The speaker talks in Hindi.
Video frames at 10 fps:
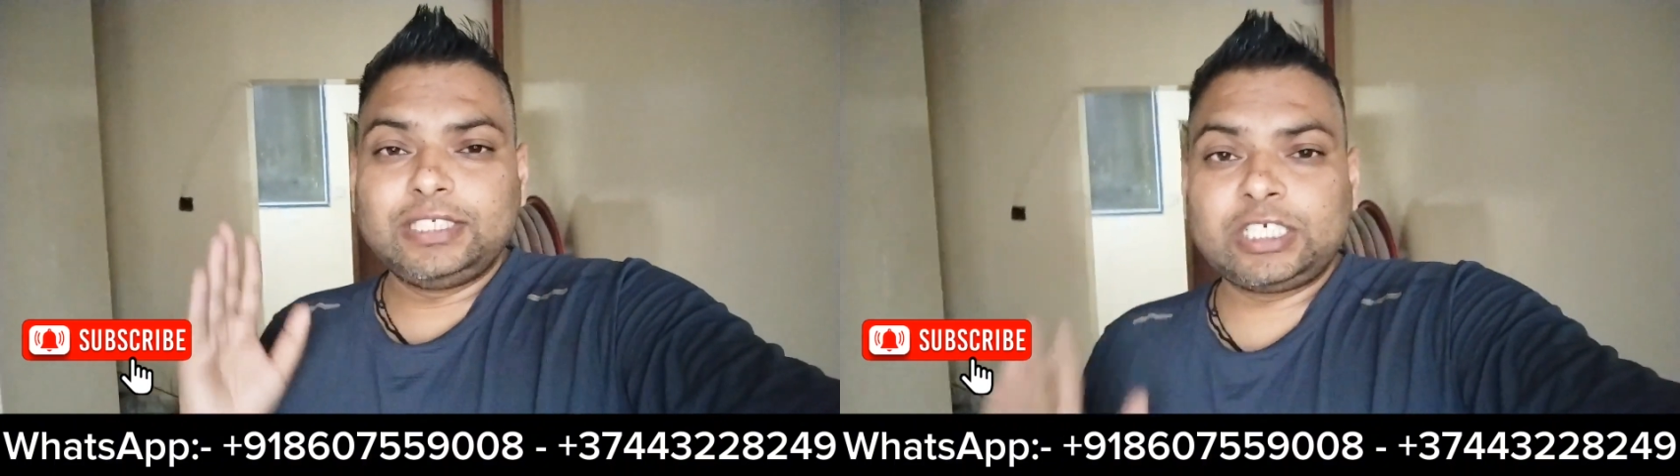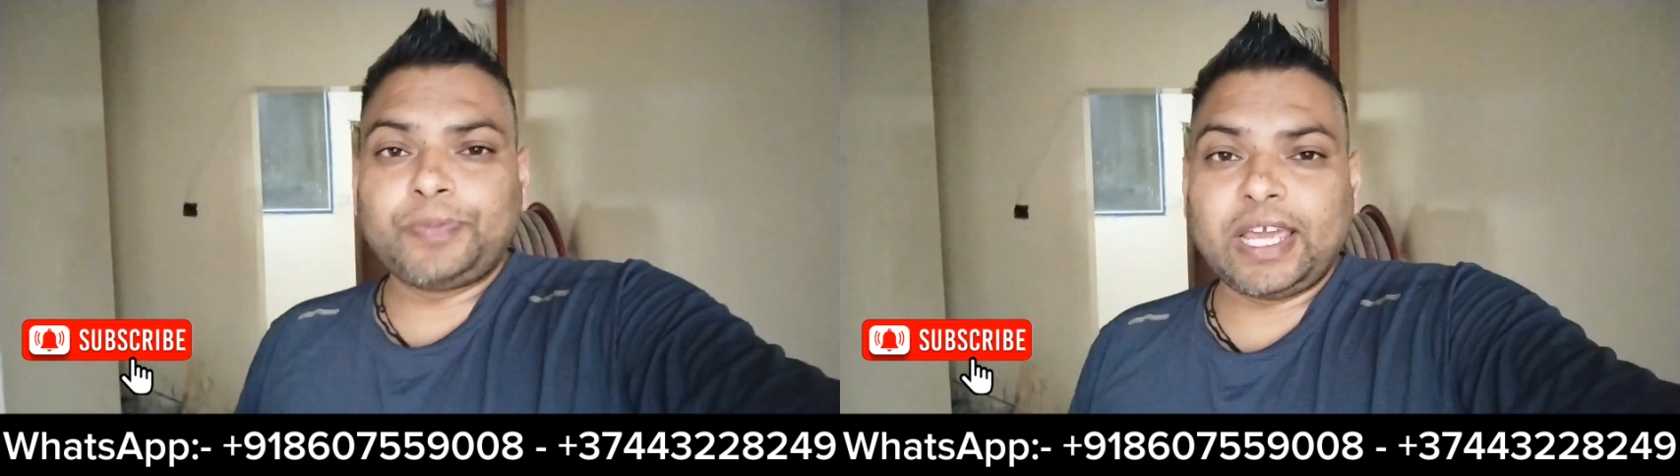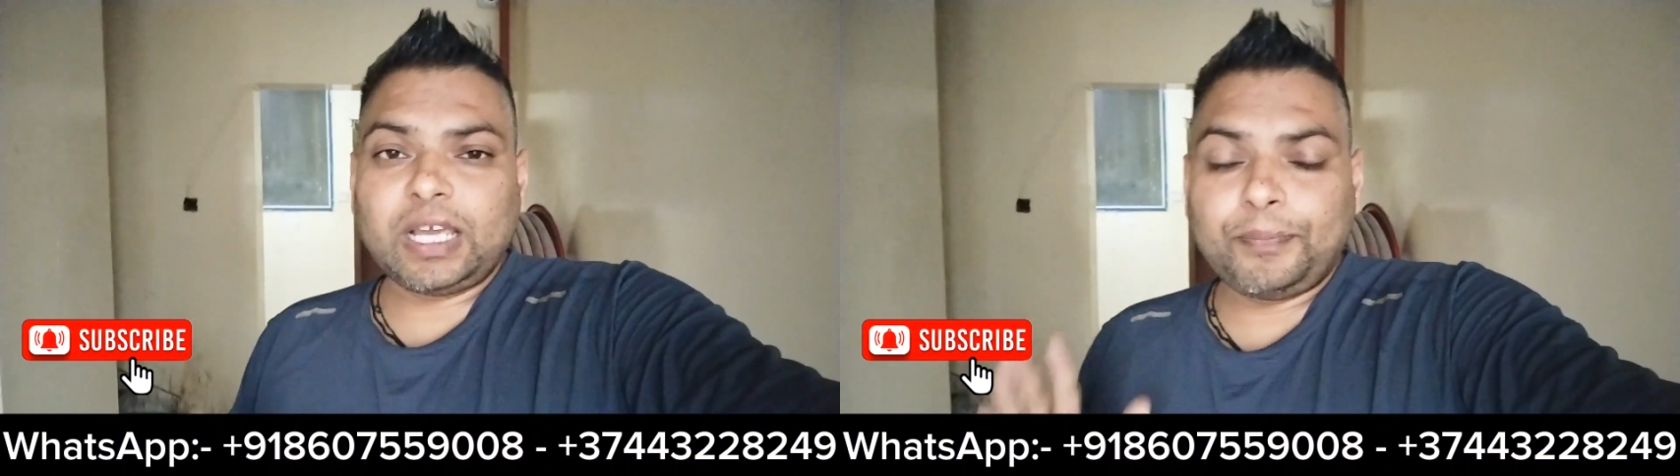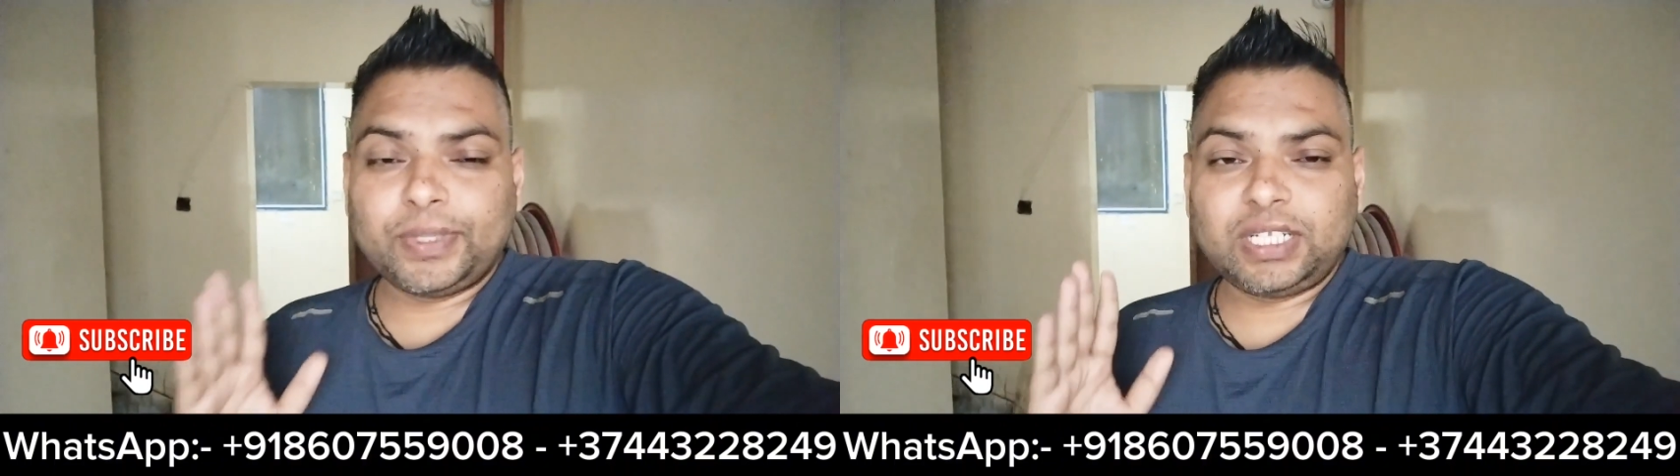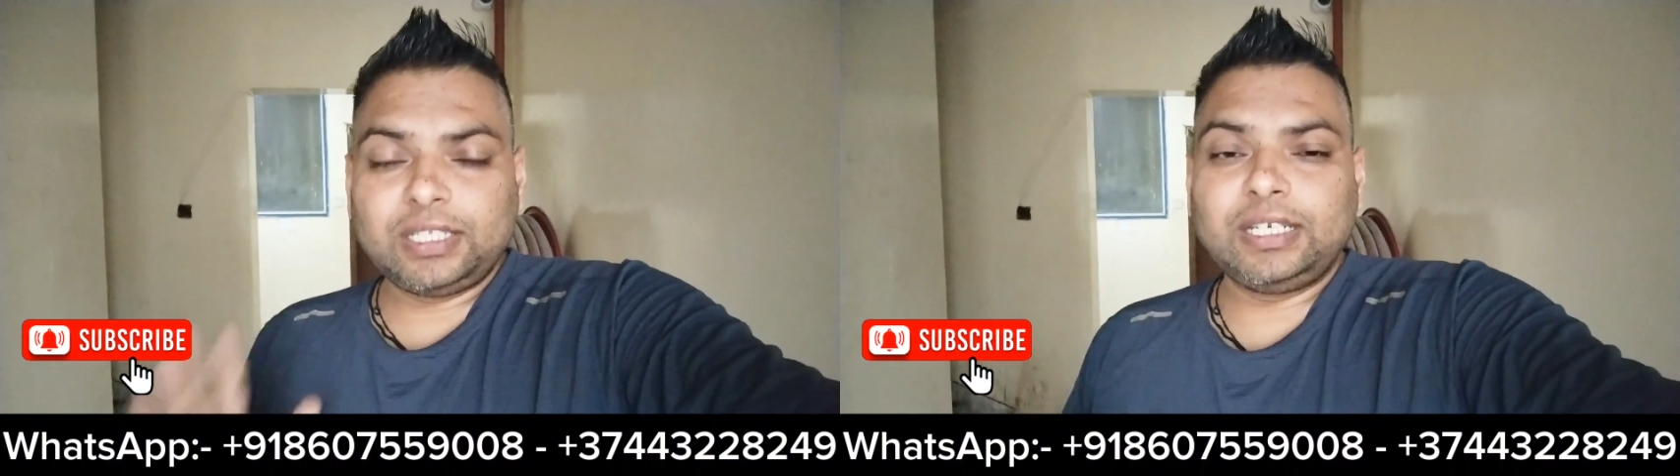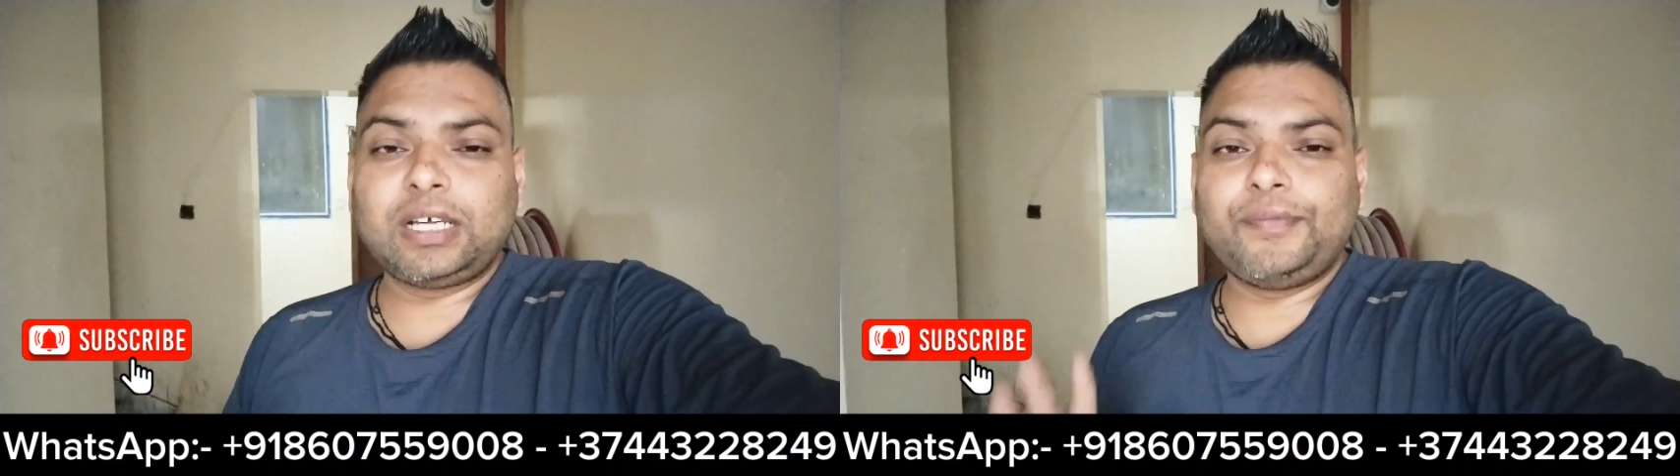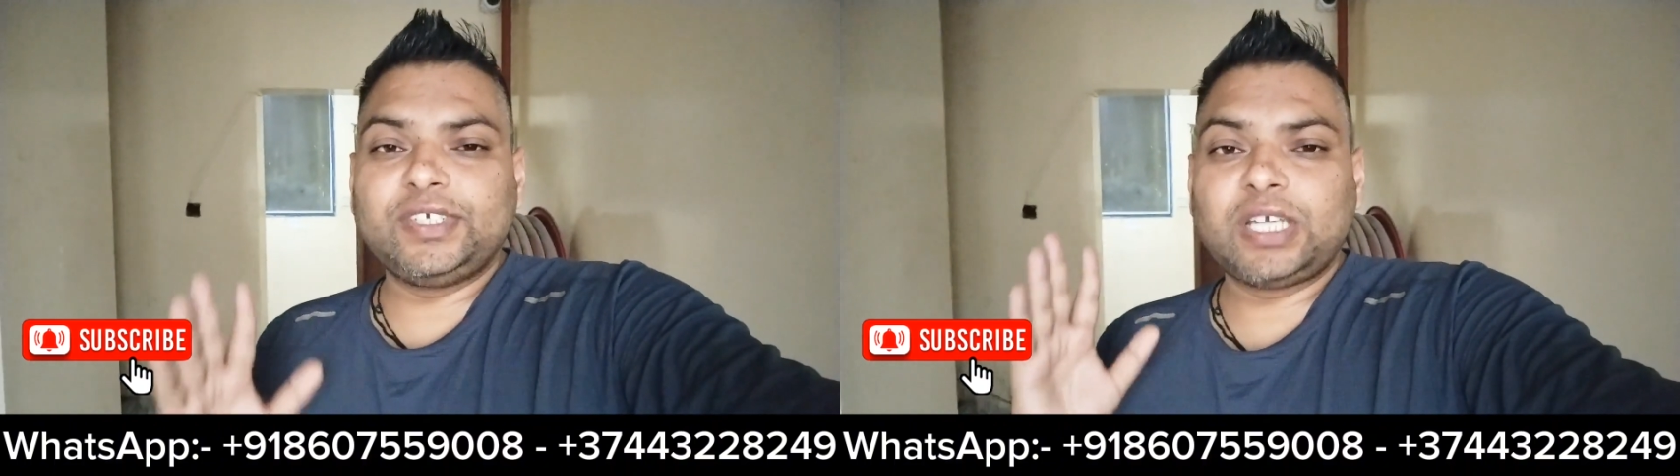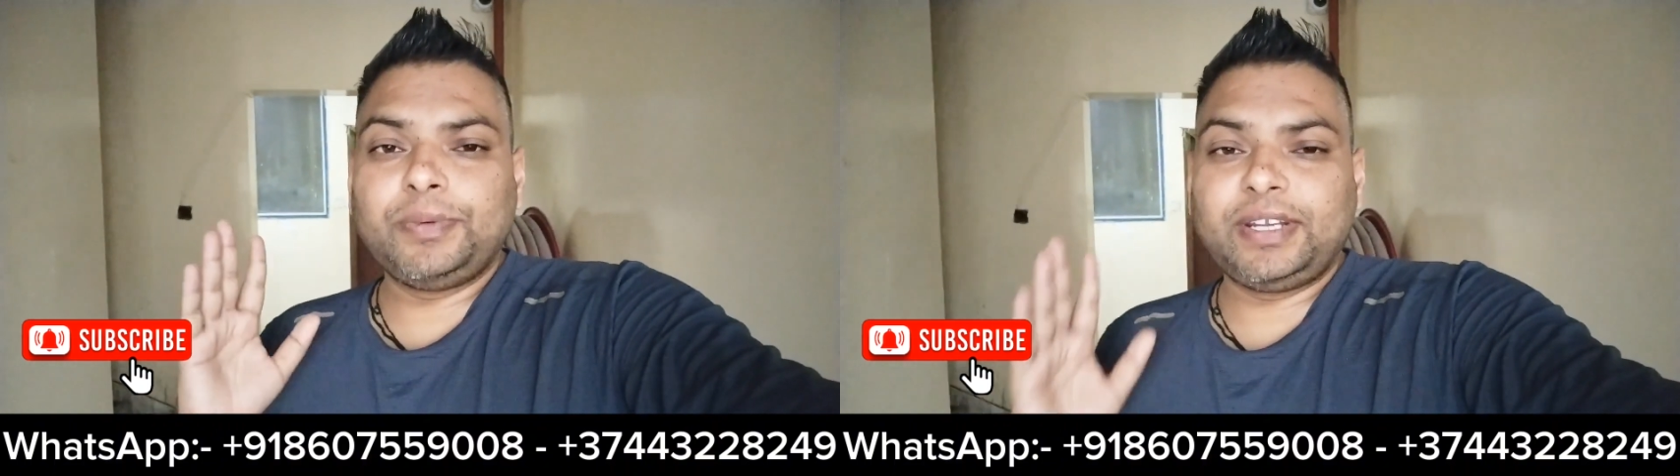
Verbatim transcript: जिस भाई का पंद्रह दिन का वीज़ा